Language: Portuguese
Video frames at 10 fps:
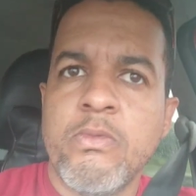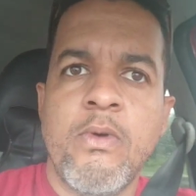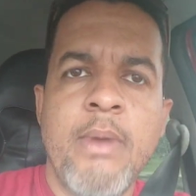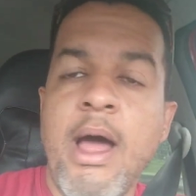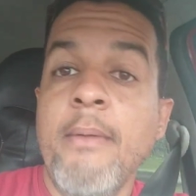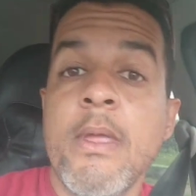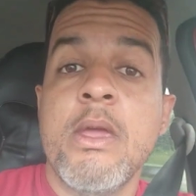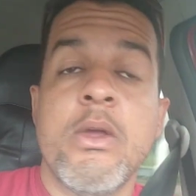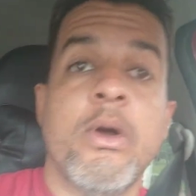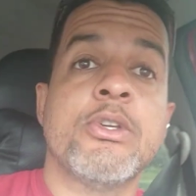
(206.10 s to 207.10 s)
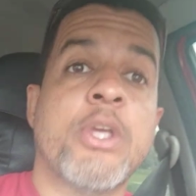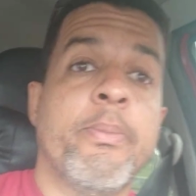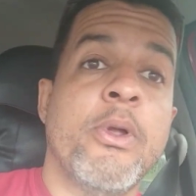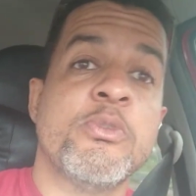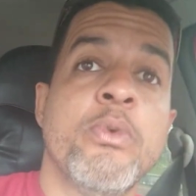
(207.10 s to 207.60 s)
Vamos lá. Eu acho que o
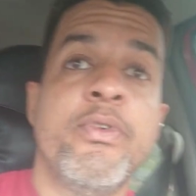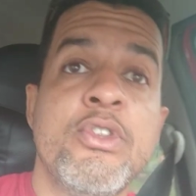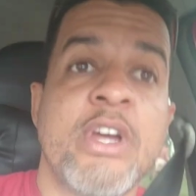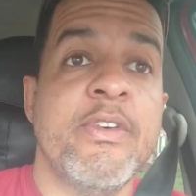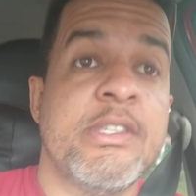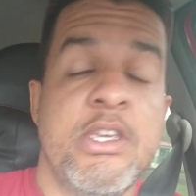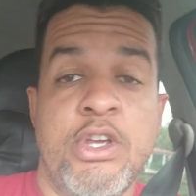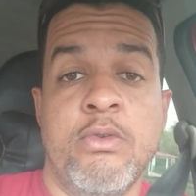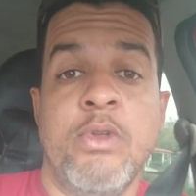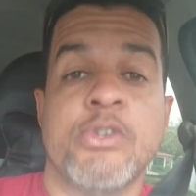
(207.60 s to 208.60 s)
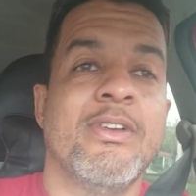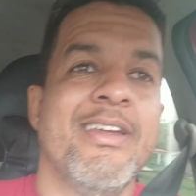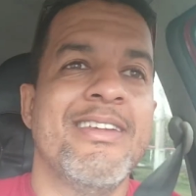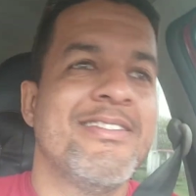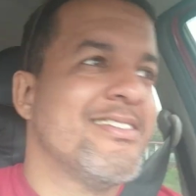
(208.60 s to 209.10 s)
próximo vídeo já vai ser já com o nosso
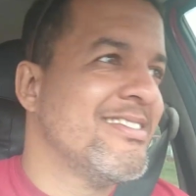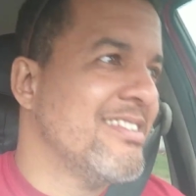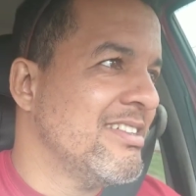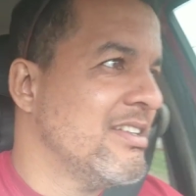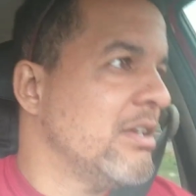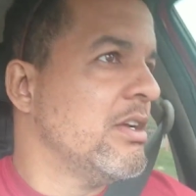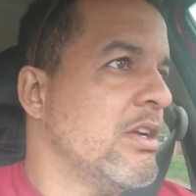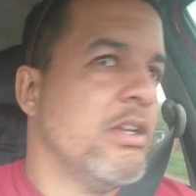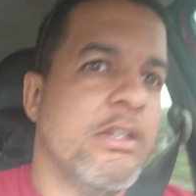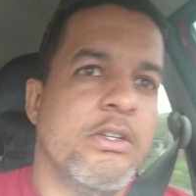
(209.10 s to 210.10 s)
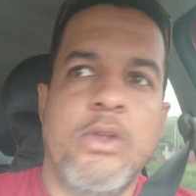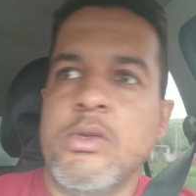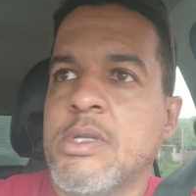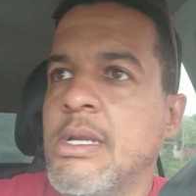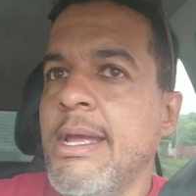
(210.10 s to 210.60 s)
cliente.
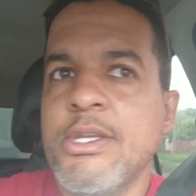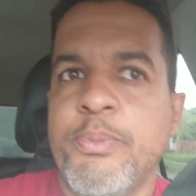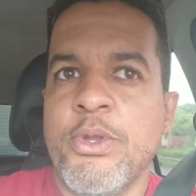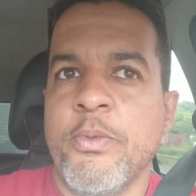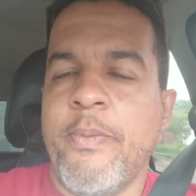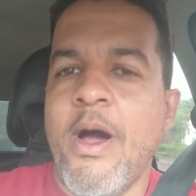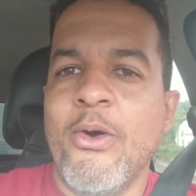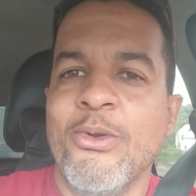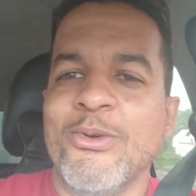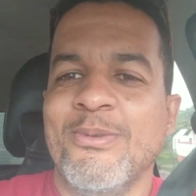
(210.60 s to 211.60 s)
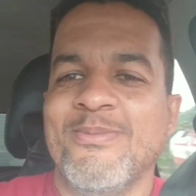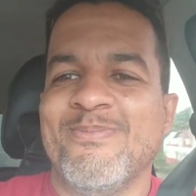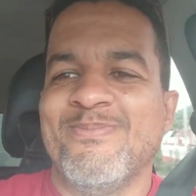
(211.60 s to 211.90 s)
Nosso cliente Pedro Paulo.